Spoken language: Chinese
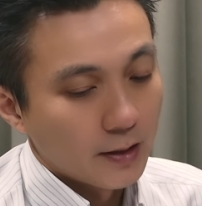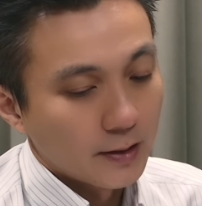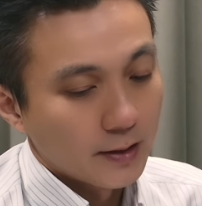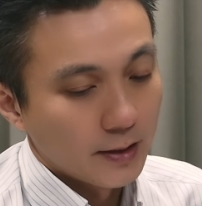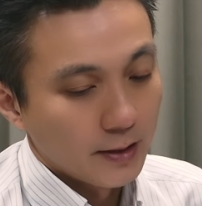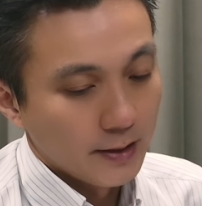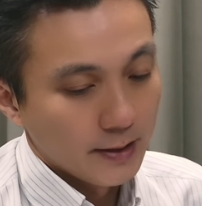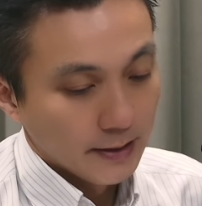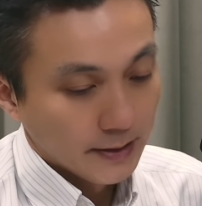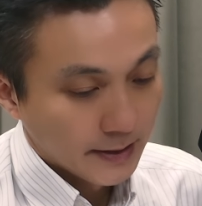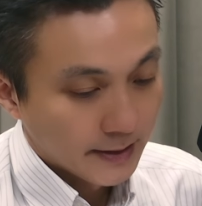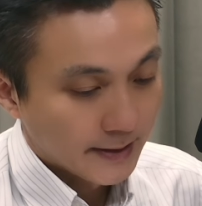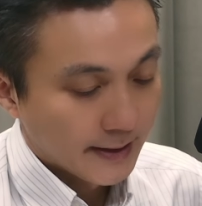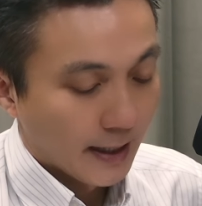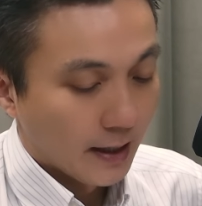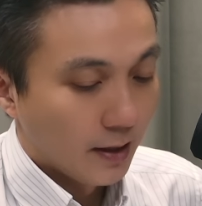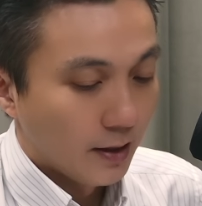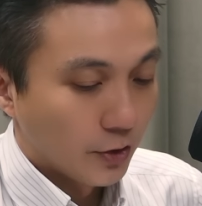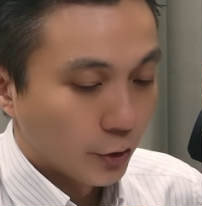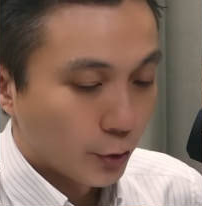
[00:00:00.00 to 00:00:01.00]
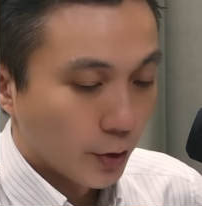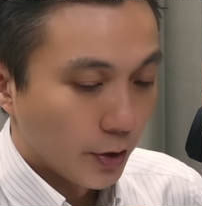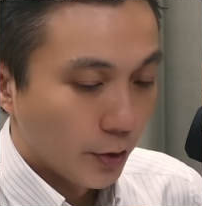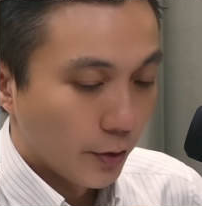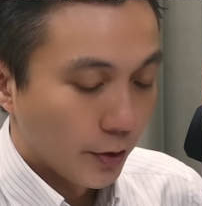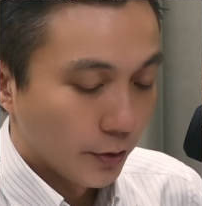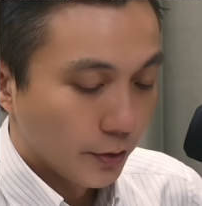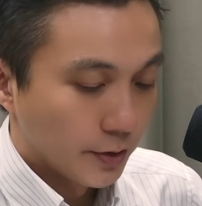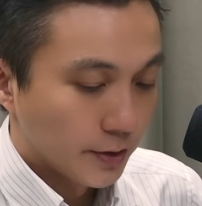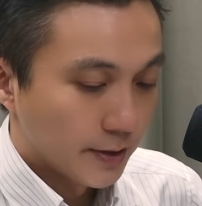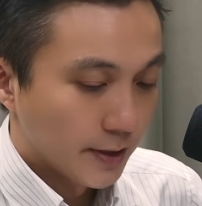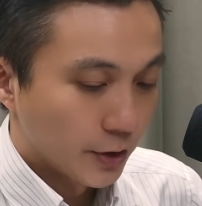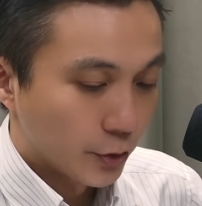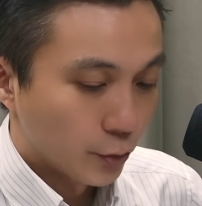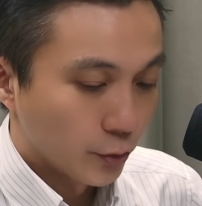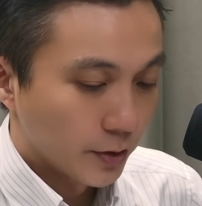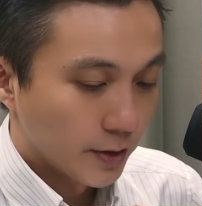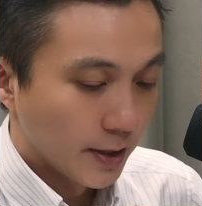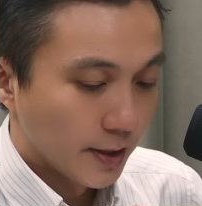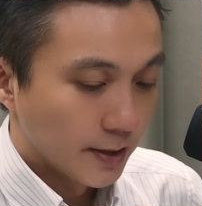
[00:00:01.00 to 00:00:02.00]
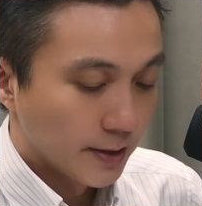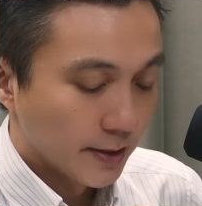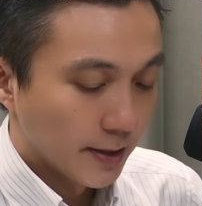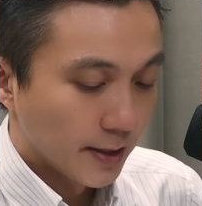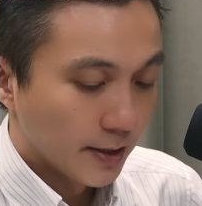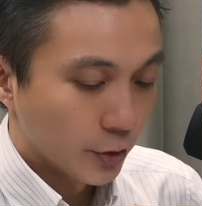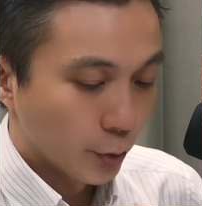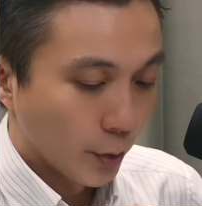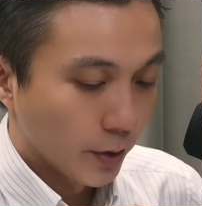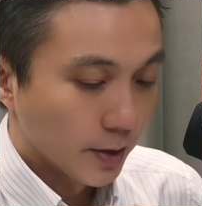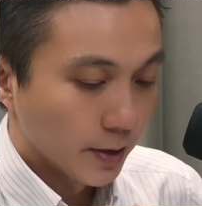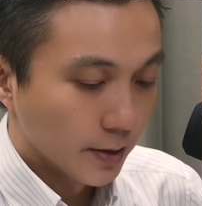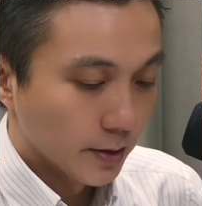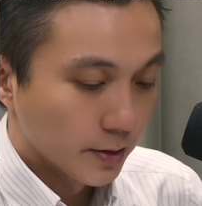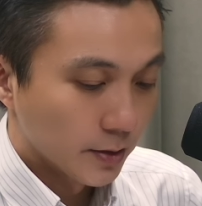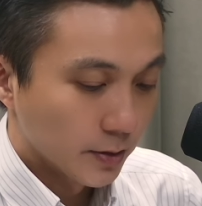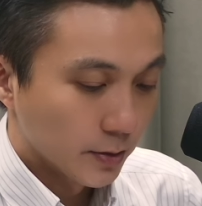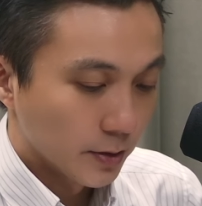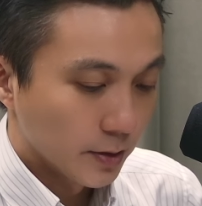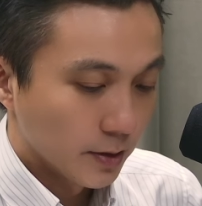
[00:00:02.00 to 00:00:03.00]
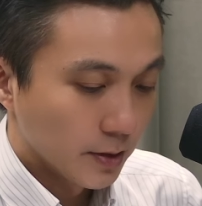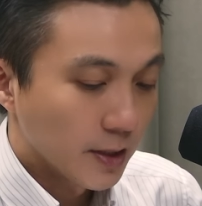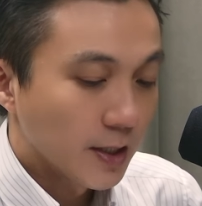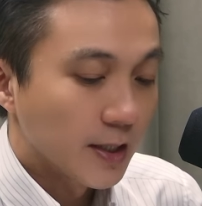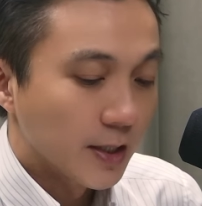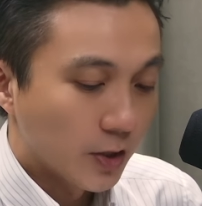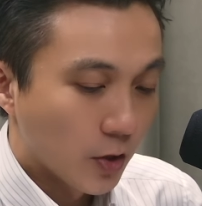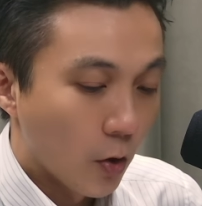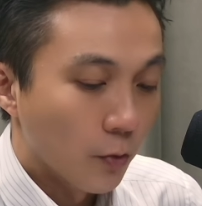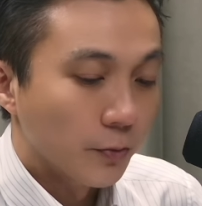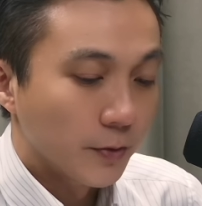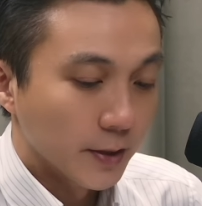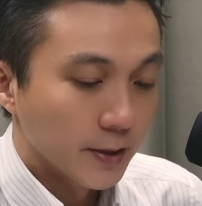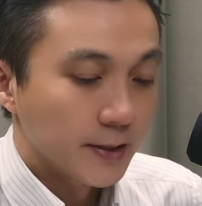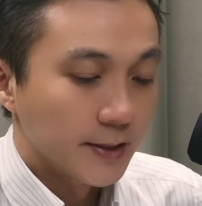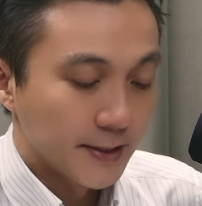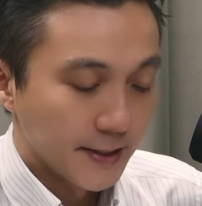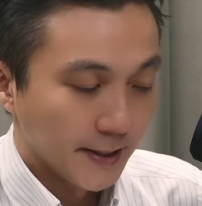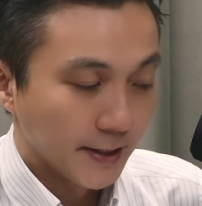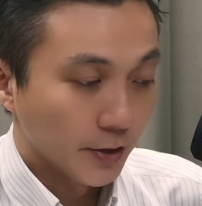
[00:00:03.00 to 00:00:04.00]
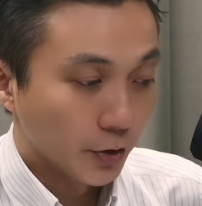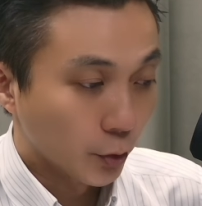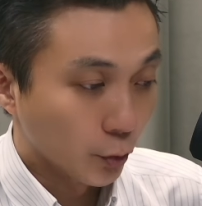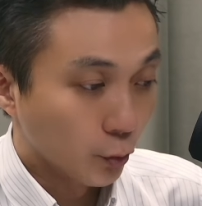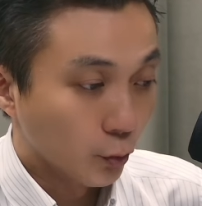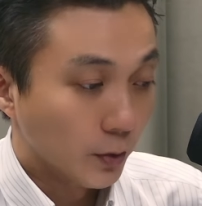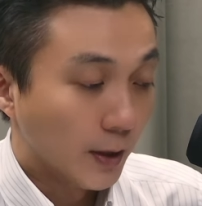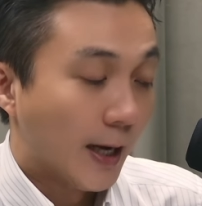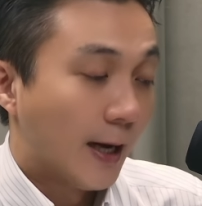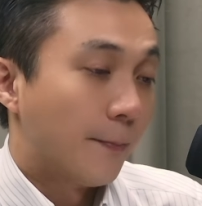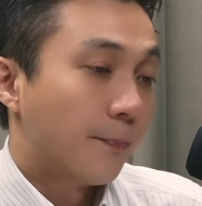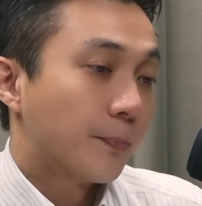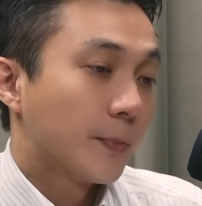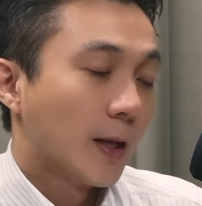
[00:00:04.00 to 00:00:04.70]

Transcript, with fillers: 的影响哦，所以会有一些出现一些所谓的利空的解读啦。